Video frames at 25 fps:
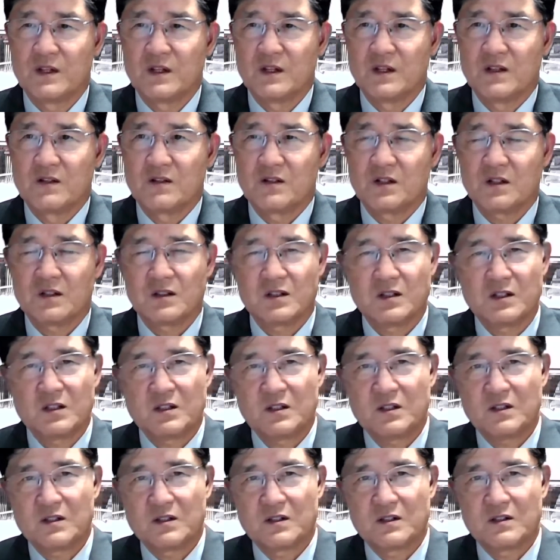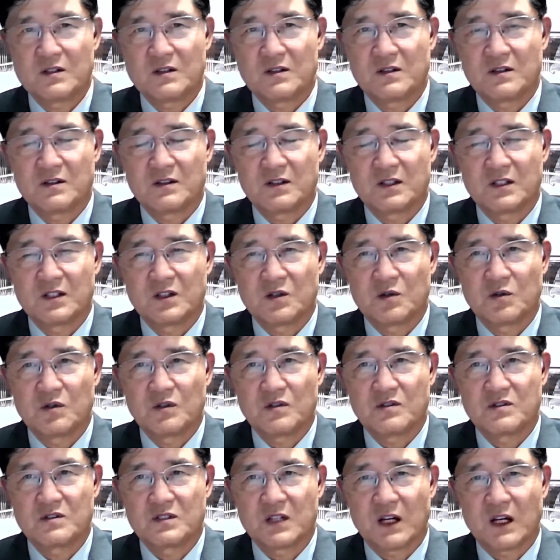특히
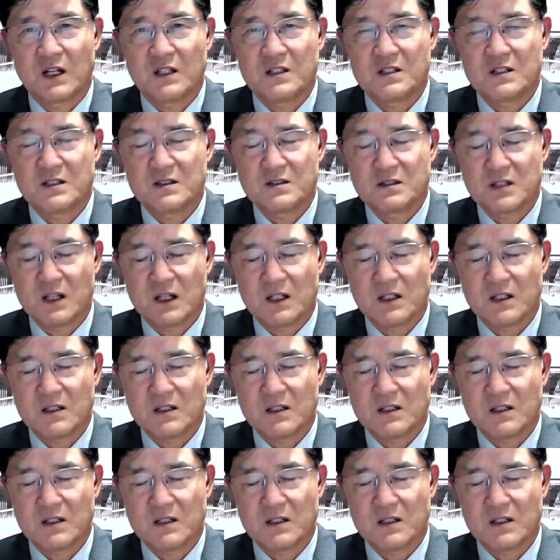기도는 자기, 자기